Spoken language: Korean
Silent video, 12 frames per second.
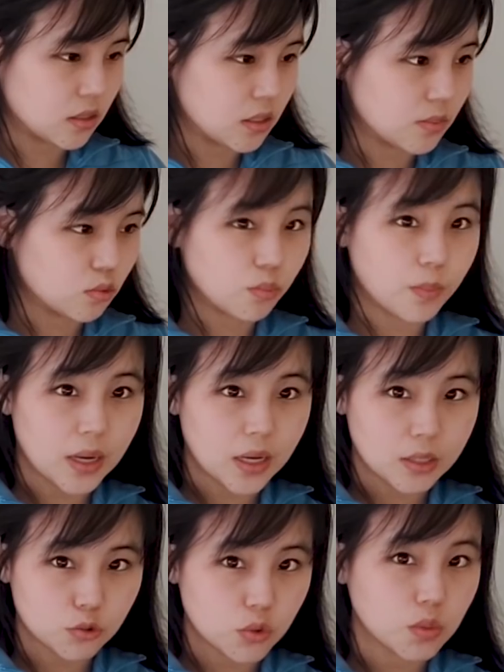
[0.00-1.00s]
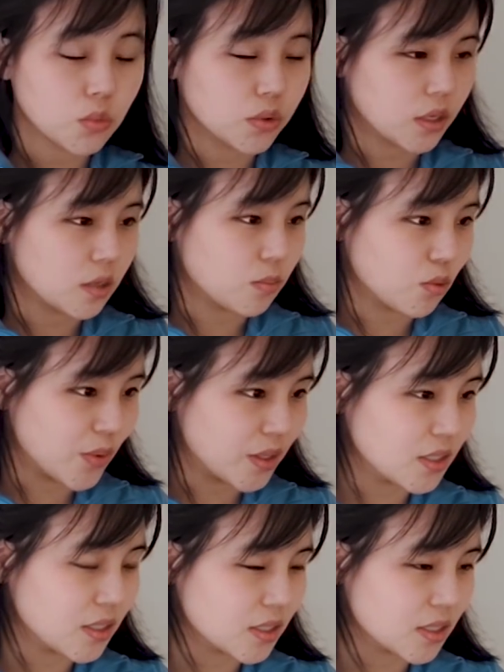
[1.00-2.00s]
지금 쿠팡의 수익 모델을
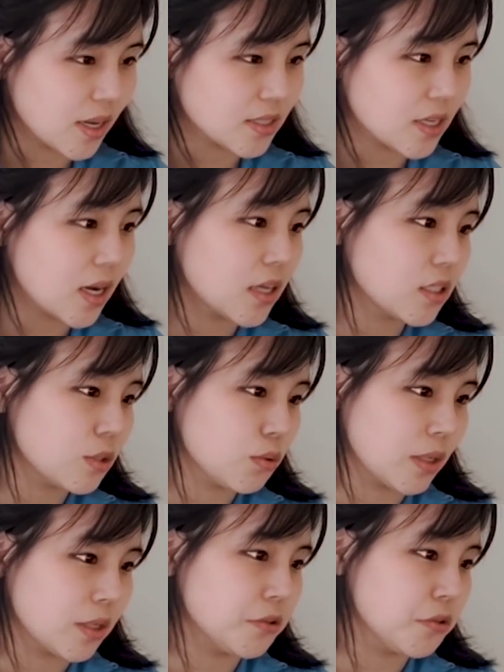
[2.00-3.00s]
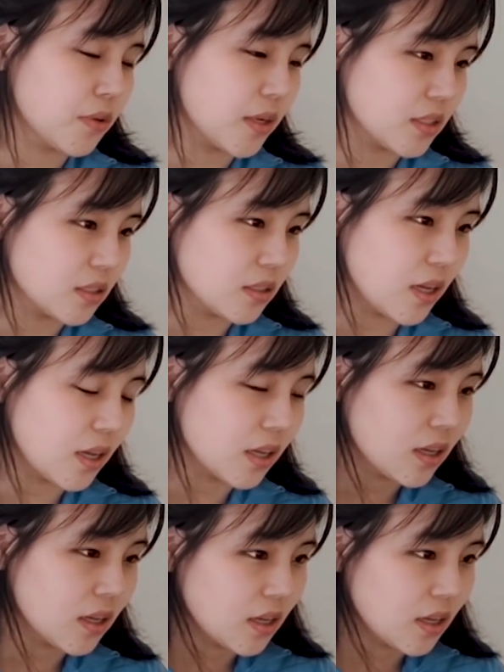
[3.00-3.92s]
보면은 크게 세 가지로 나눌 수가 있는데